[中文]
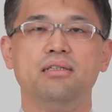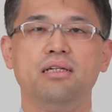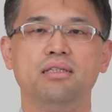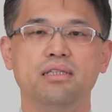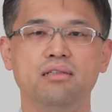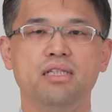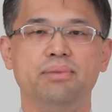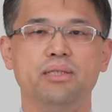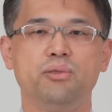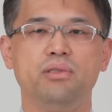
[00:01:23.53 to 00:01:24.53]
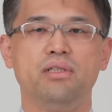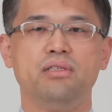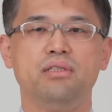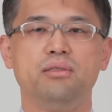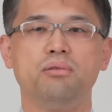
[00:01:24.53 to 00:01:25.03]
那要特别注意的
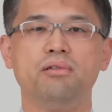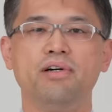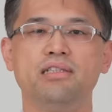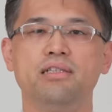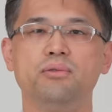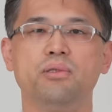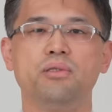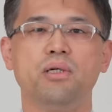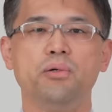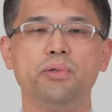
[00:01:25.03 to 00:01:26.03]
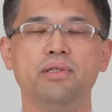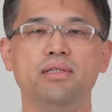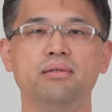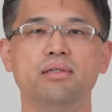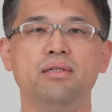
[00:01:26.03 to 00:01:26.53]
是，如果发生说头晕
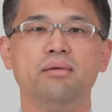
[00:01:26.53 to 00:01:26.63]
呢，